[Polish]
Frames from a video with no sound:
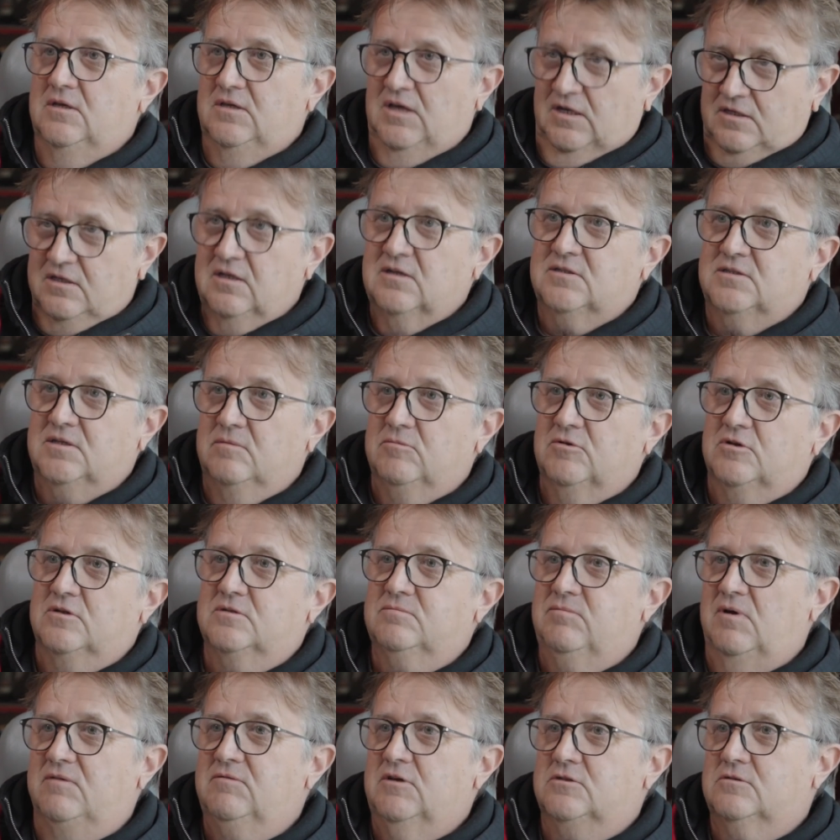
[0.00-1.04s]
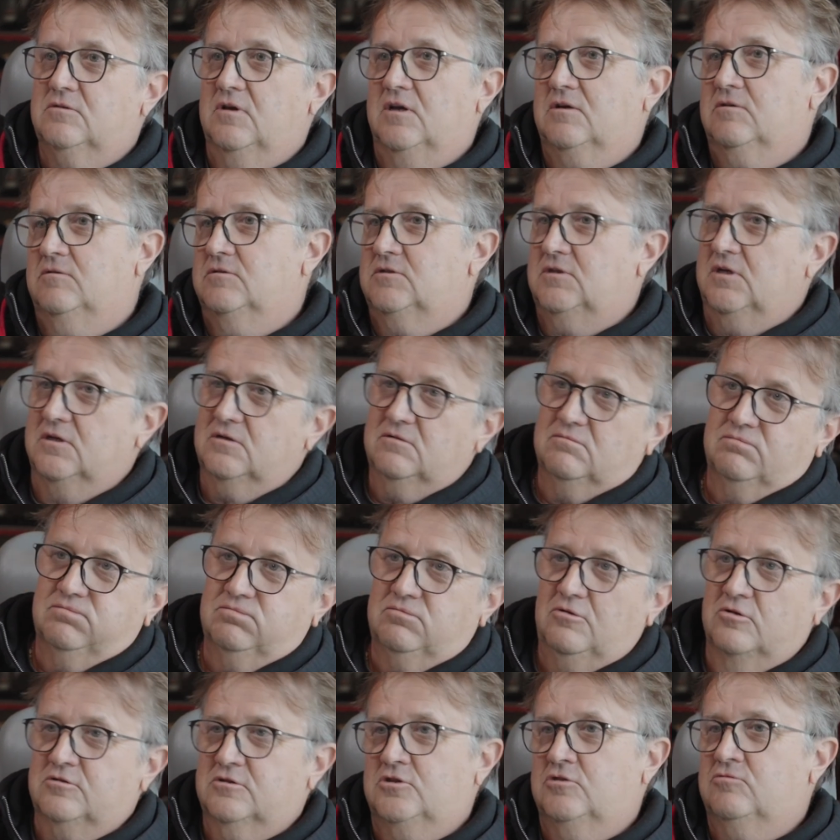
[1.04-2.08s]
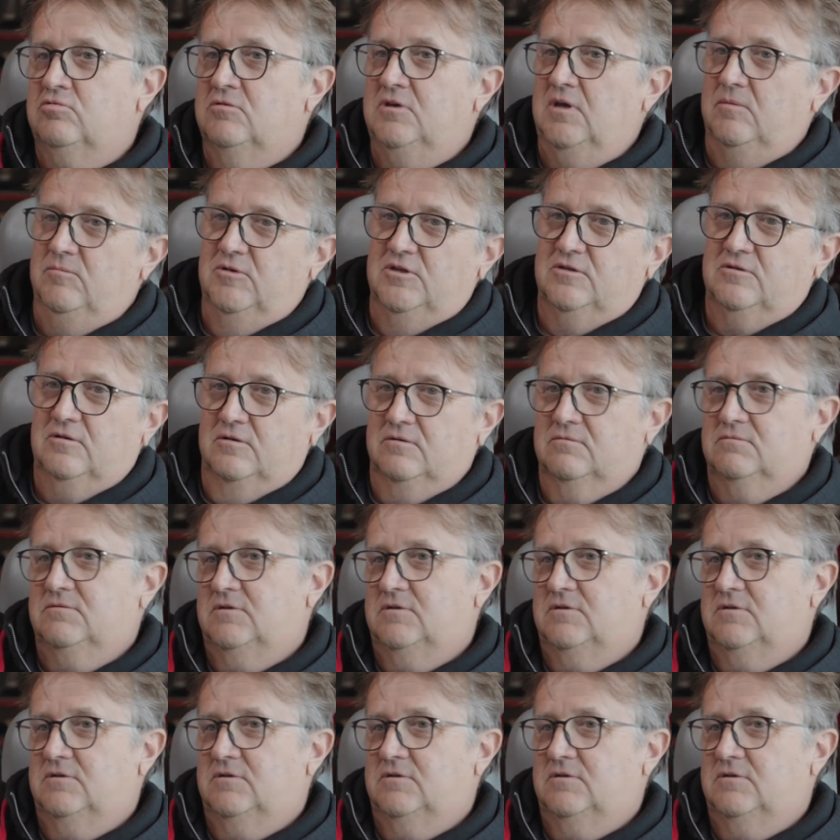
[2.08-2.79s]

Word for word: jak nie chcemy rozmawiać, to jakoś tak odczytujemy to.